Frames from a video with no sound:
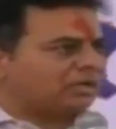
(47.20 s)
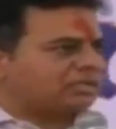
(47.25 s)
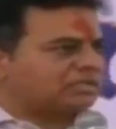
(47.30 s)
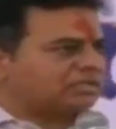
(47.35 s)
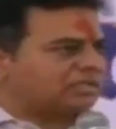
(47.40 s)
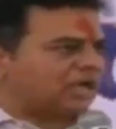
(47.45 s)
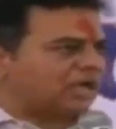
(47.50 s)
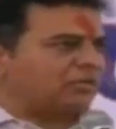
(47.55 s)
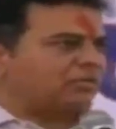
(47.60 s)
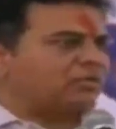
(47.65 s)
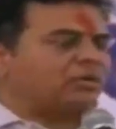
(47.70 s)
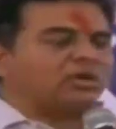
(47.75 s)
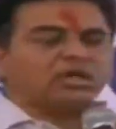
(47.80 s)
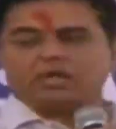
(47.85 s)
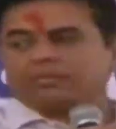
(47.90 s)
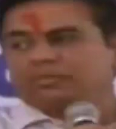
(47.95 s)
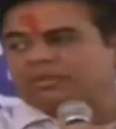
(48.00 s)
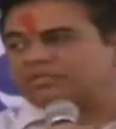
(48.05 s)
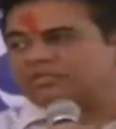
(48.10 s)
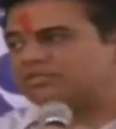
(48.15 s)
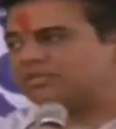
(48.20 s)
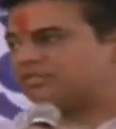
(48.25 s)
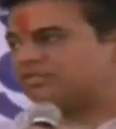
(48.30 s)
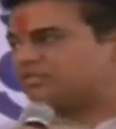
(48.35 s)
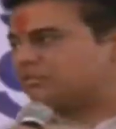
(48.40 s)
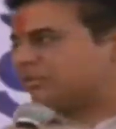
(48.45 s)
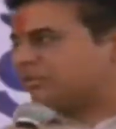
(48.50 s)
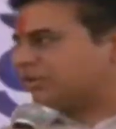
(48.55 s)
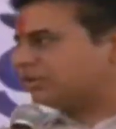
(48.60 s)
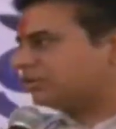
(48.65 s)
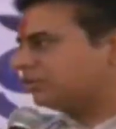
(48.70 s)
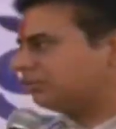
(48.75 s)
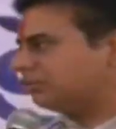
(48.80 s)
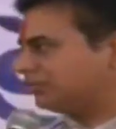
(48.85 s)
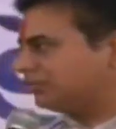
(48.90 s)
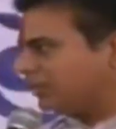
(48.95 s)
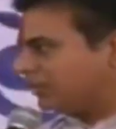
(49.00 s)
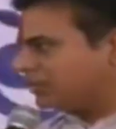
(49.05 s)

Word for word: సానుకూలంగా పరిశీలించే ప్రయత్నం